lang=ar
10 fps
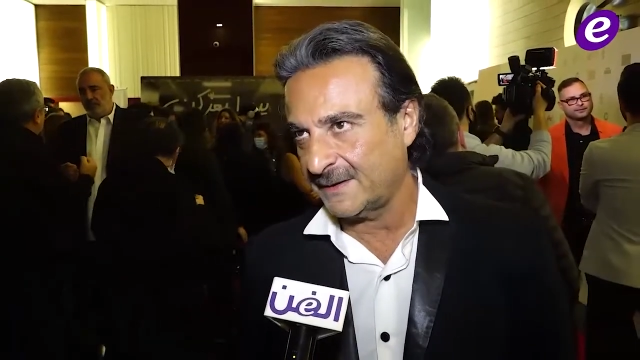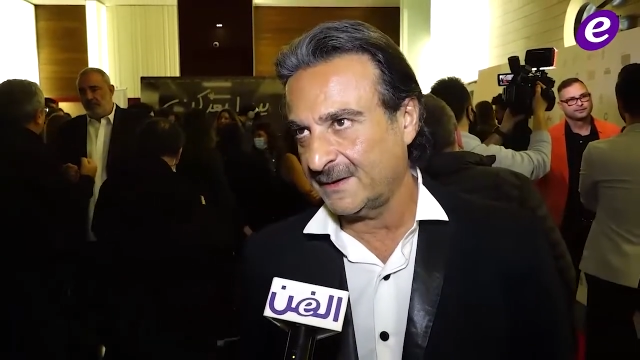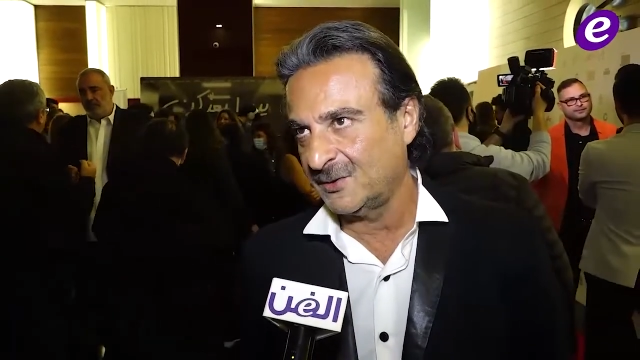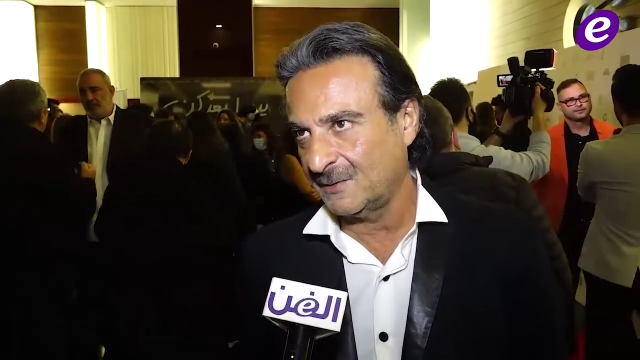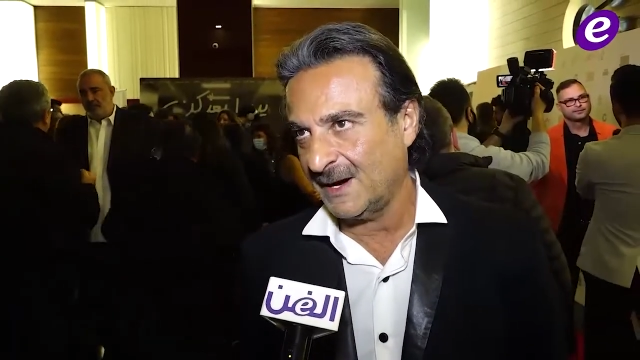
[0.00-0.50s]

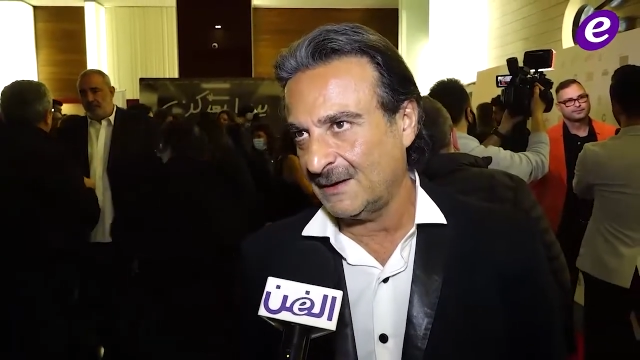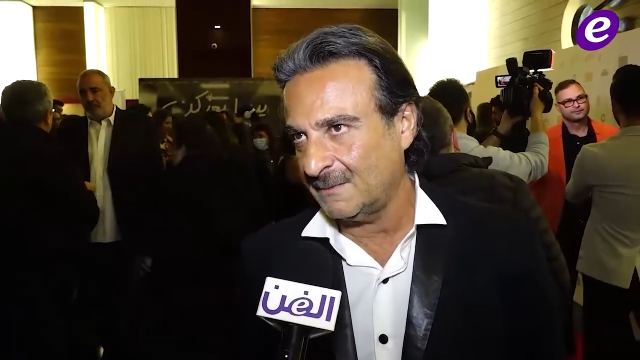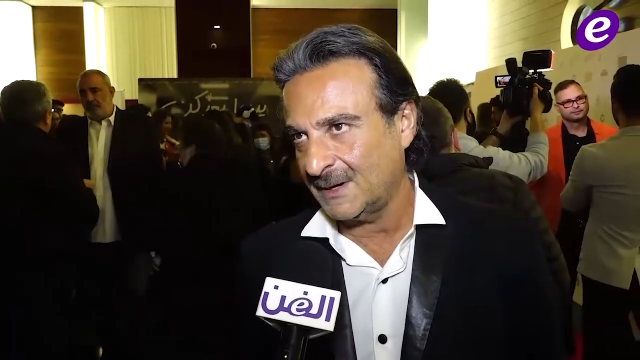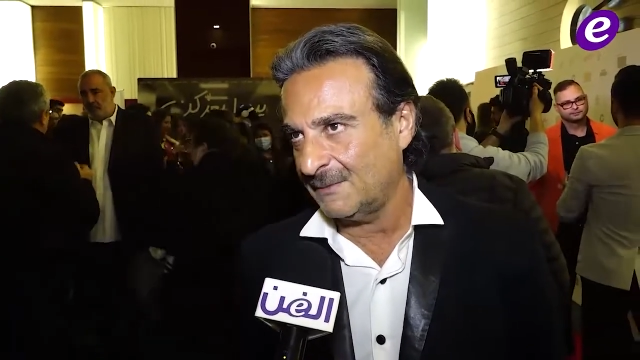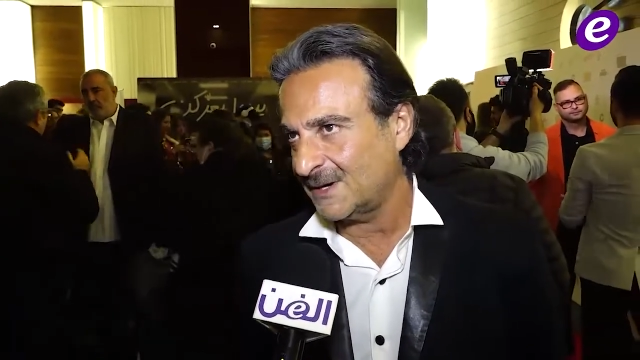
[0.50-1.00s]
انه بعد
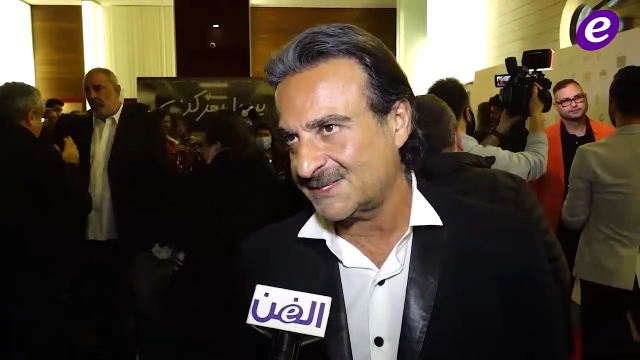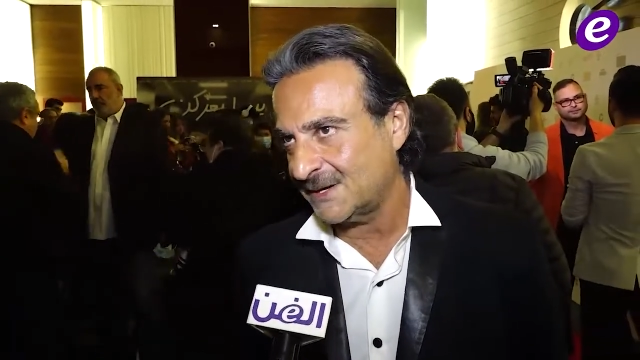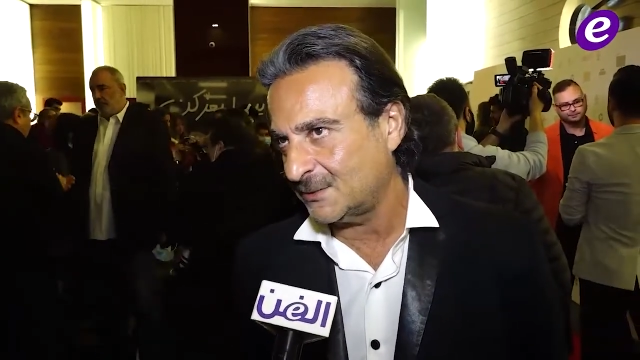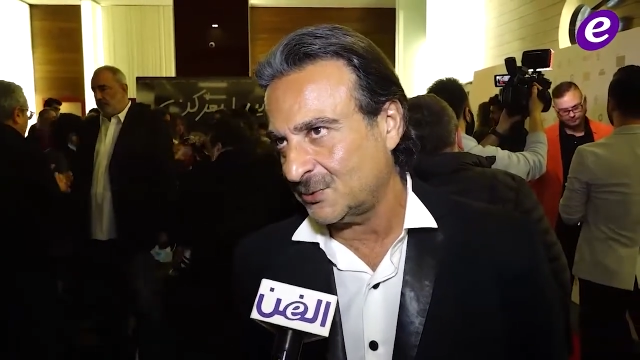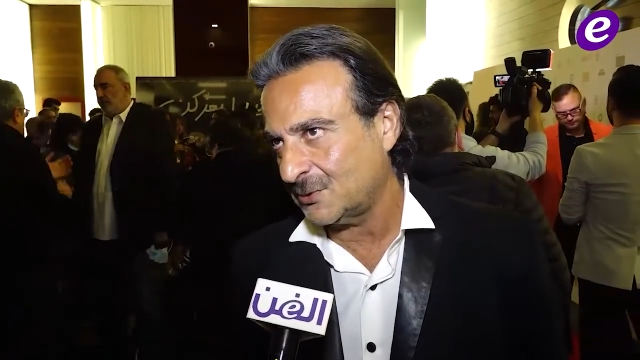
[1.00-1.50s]
ما
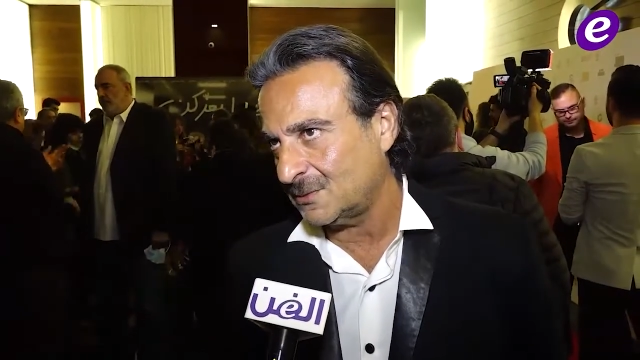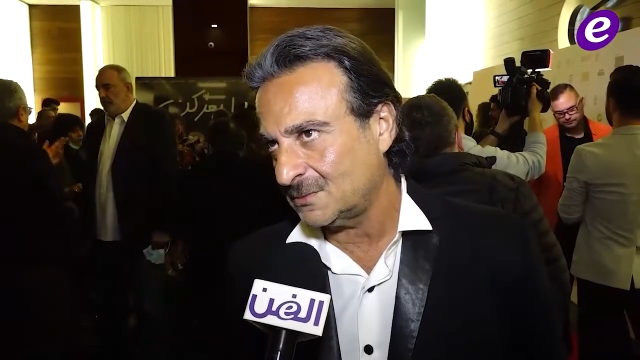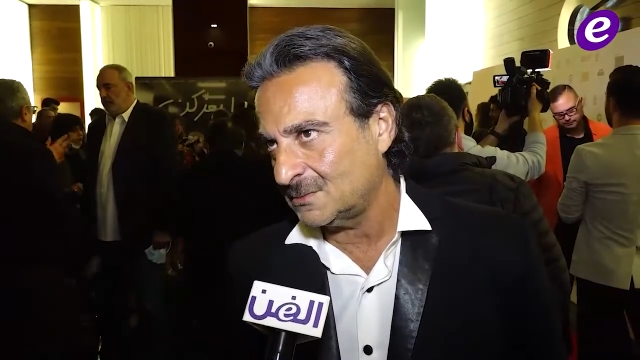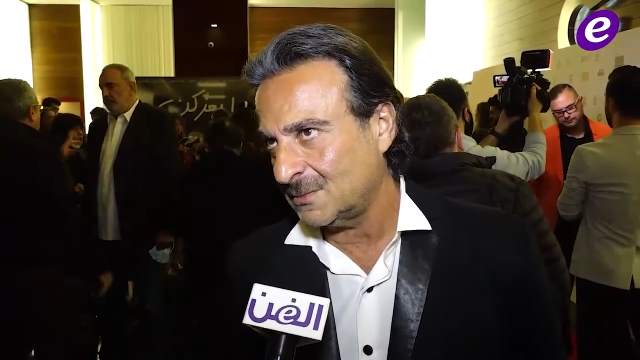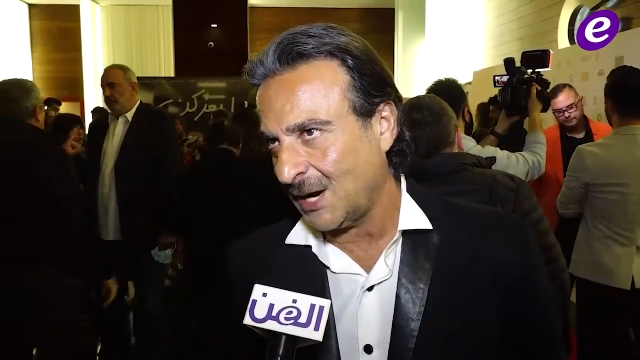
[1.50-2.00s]
مثلته
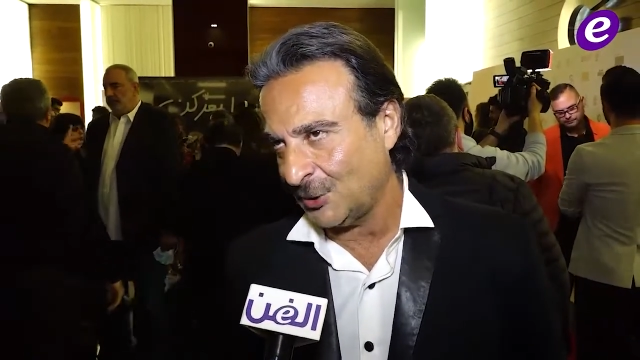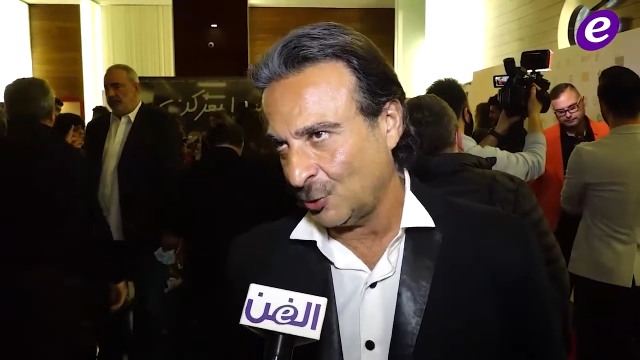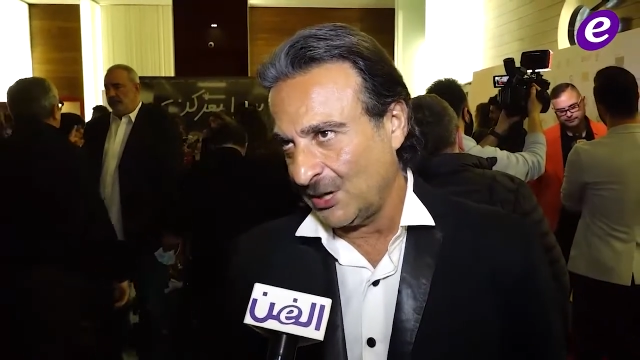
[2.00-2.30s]
مع انه